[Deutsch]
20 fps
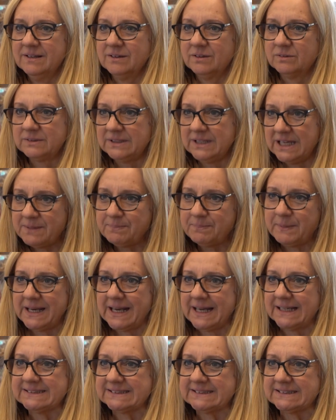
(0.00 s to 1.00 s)
und nicht
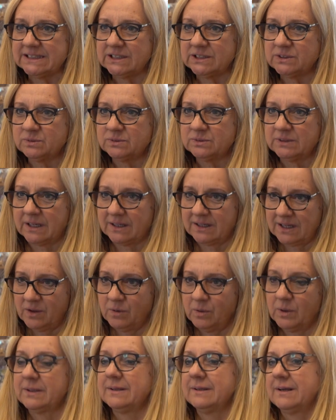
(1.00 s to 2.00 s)
belastet und da
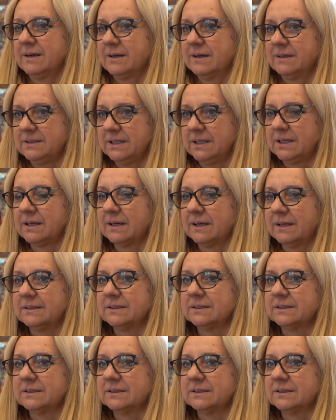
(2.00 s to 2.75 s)
gehört Nachhaltigkeit